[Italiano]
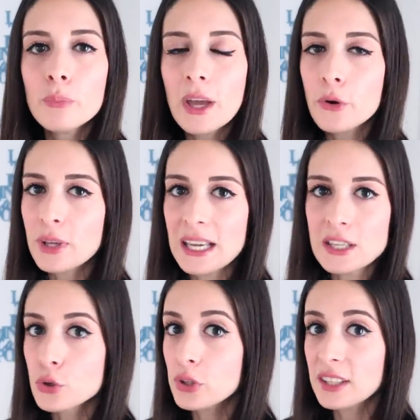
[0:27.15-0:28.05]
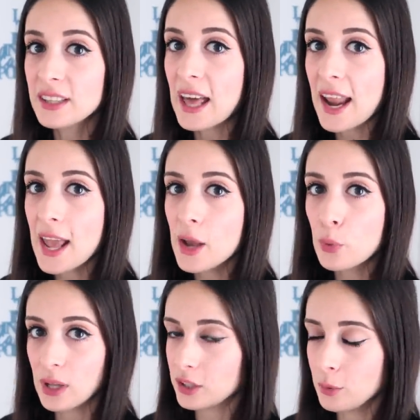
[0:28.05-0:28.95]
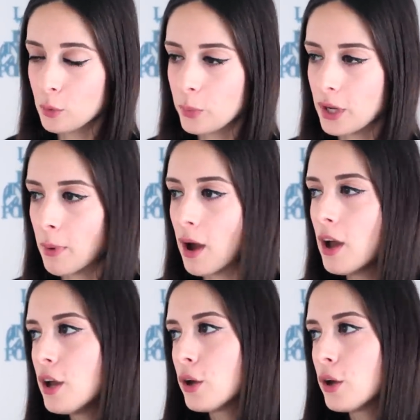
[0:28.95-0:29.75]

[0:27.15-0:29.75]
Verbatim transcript: mi hanno chiesto di andare un attimo prima